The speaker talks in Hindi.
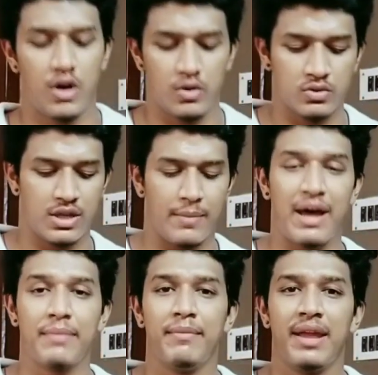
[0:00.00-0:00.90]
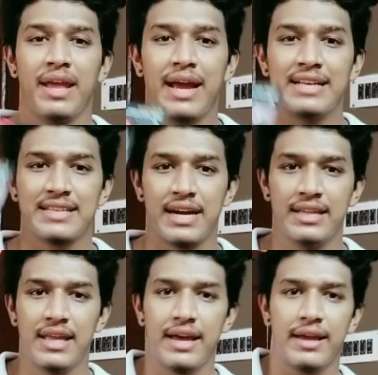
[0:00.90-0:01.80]
और उसके बाद मैंने गाइस
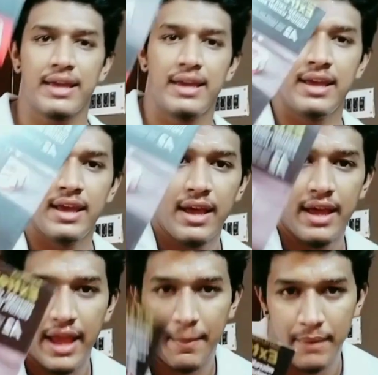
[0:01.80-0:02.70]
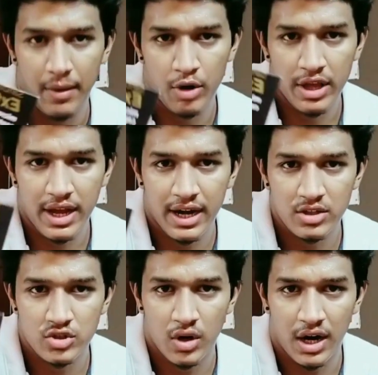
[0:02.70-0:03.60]
खरीदा है कि एक मेमोरी
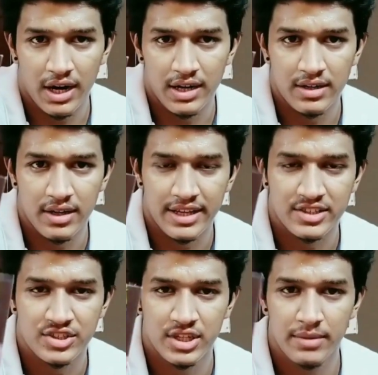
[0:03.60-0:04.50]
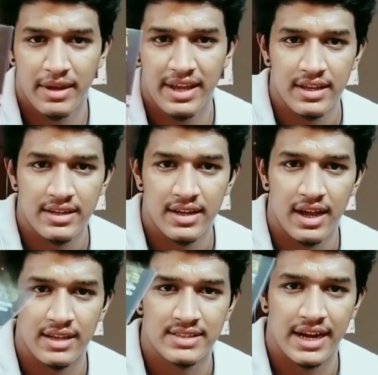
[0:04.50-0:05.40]
कार्ड जो एक्सट्रीम है
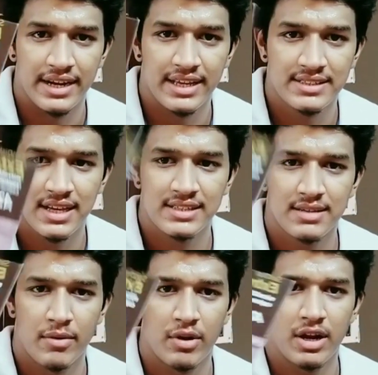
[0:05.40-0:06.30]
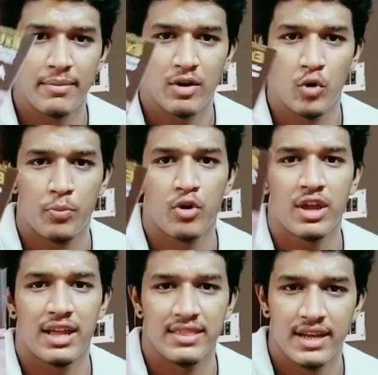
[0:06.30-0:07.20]
सैंडिक्स का इसका मेमोरी कार्ड में गोप्रो
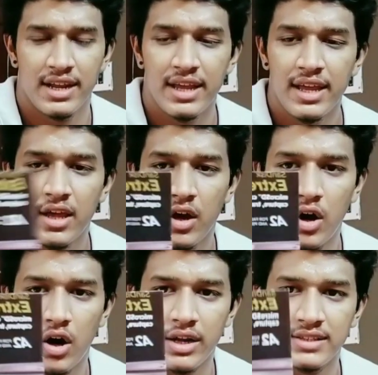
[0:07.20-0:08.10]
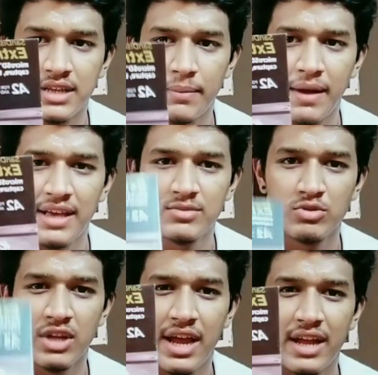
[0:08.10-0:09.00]
के अंदर है और इसका प्राइस
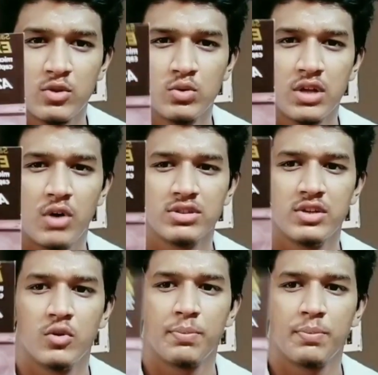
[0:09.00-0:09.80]
मुझे आया टू थाउजेंड